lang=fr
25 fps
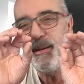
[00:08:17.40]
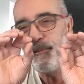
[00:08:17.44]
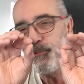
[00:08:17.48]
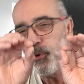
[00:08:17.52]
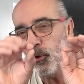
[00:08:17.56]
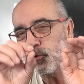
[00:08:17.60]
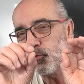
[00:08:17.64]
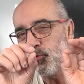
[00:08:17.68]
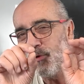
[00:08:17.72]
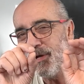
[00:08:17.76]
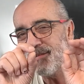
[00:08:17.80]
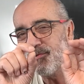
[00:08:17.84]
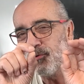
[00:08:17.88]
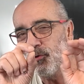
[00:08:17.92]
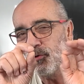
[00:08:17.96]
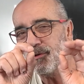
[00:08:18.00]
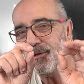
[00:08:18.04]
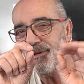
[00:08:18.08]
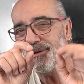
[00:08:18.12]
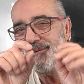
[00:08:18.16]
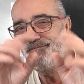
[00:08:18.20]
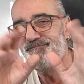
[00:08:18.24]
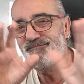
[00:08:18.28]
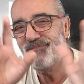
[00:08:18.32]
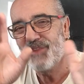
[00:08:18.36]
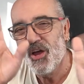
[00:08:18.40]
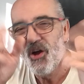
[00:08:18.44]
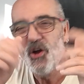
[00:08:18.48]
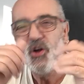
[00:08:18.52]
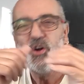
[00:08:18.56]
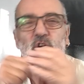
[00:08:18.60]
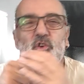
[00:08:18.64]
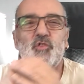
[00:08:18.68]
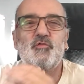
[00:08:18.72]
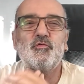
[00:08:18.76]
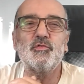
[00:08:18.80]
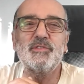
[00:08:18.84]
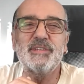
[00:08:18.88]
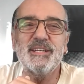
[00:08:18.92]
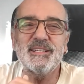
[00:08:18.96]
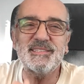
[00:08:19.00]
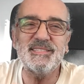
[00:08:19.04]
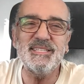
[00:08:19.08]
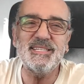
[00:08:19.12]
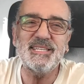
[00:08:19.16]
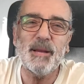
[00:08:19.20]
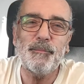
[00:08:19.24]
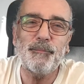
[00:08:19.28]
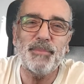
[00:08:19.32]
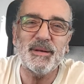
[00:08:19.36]
Mais pour tous les autres, je vous
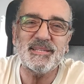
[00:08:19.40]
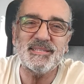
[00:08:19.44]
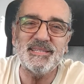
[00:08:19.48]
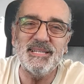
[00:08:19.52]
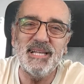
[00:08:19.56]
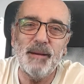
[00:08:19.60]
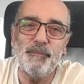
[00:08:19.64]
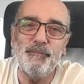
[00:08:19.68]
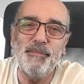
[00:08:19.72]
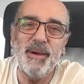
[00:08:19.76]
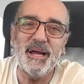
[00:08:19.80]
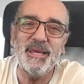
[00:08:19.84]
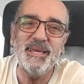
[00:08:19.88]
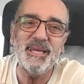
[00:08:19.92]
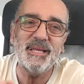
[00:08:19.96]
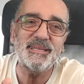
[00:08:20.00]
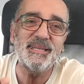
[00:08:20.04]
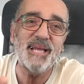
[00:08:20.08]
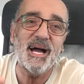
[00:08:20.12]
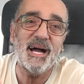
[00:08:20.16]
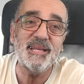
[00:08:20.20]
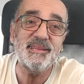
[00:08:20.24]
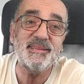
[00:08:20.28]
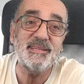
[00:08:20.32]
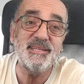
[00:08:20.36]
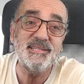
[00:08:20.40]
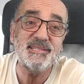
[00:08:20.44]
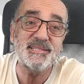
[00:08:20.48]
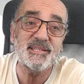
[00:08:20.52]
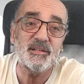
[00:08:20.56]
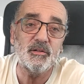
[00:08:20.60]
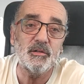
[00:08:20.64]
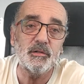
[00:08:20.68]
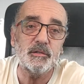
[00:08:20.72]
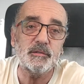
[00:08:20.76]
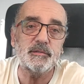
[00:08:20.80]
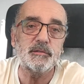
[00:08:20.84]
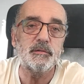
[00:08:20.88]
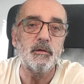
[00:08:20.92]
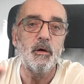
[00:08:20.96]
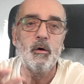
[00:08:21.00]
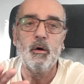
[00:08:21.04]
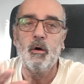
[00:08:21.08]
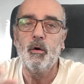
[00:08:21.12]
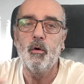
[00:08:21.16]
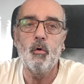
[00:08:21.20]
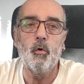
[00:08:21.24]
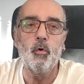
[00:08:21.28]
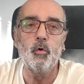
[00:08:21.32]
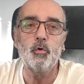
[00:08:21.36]
incite à passer la barrière de la réticence,
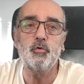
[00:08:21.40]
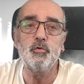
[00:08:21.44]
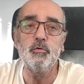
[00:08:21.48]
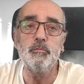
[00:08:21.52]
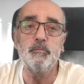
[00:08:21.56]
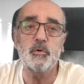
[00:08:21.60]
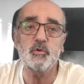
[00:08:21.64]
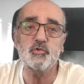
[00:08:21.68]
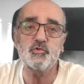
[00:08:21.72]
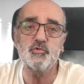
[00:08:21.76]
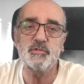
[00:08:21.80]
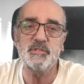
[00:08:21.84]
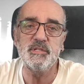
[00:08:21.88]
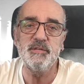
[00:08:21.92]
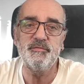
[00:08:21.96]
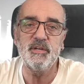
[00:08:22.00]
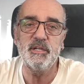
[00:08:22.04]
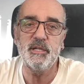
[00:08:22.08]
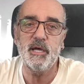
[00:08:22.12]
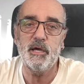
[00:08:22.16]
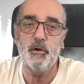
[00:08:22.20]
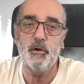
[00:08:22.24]
aucunement justifiée